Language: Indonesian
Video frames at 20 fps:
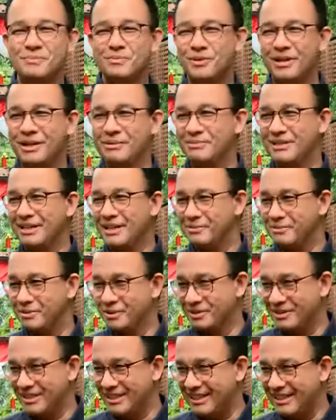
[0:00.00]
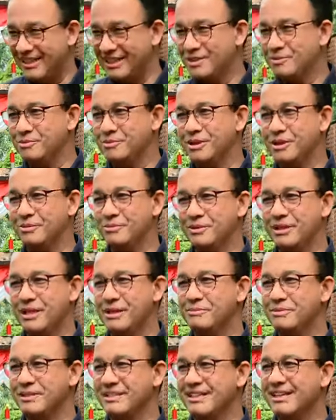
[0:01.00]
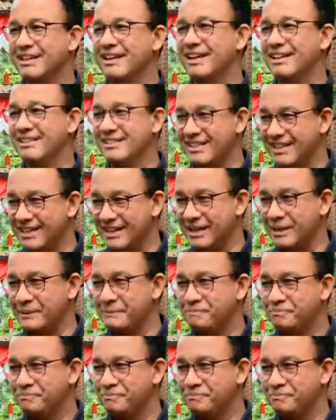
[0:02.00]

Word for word: mulai menjalani proses, mudah-mudahan berjalan lancar,